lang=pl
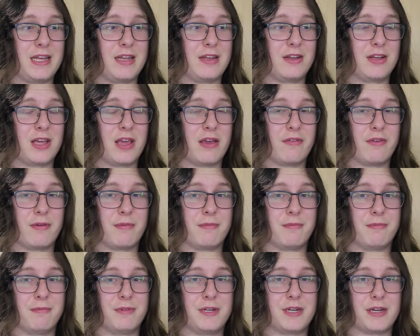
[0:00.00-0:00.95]
no nie
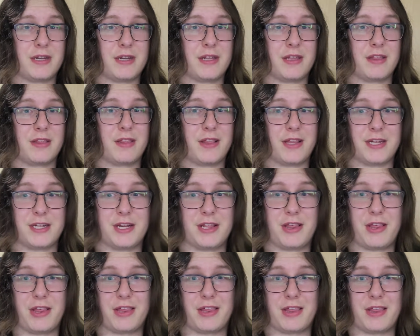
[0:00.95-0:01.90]
wiem, czy
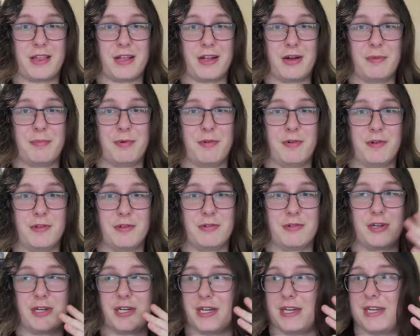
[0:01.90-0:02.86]
cieszycie się z tego powodu,
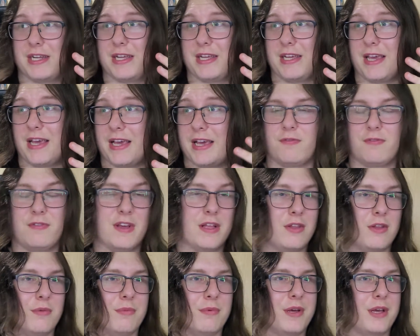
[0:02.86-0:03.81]
czy nie.
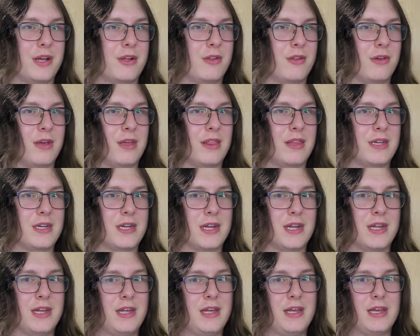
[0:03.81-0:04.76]
Wiadomo jak to jest, że
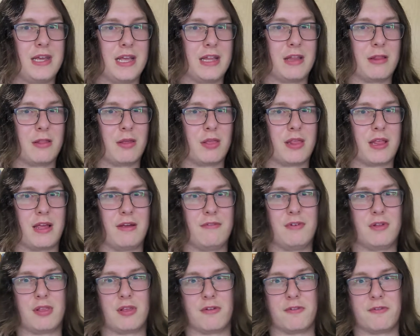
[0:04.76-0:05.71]
jeden zostaje
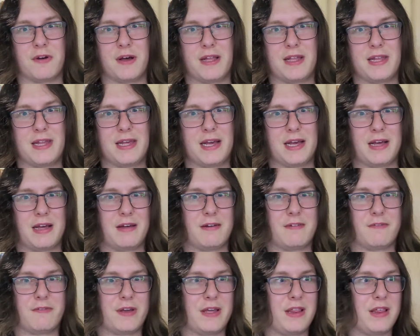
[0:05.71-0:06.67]
wycofany, a
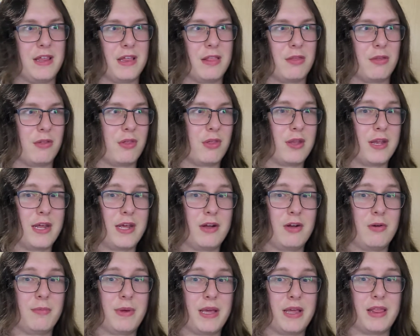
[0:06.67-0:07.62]
wejdzie coś na
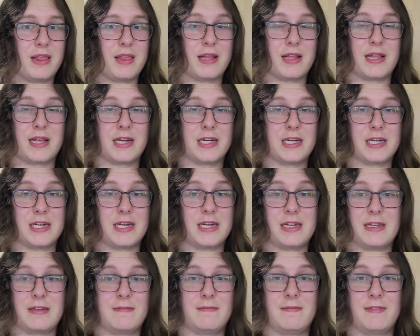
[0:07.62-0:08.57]
jego miejsce,
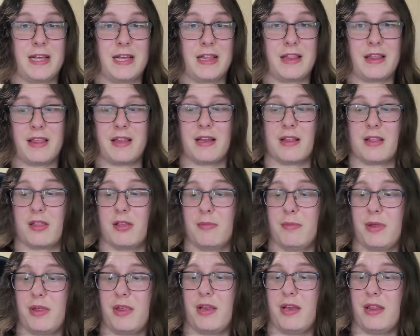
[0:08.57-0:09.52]
także dajcie znać co
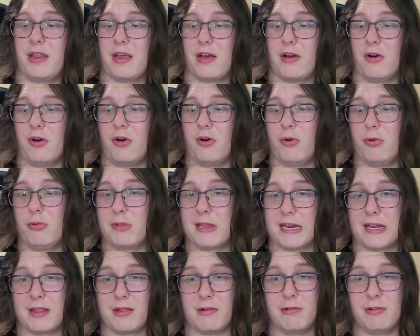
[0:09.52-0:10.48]
myślicie o
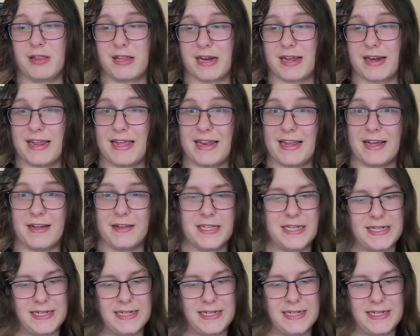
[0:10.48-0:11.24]
utracie ultra reda,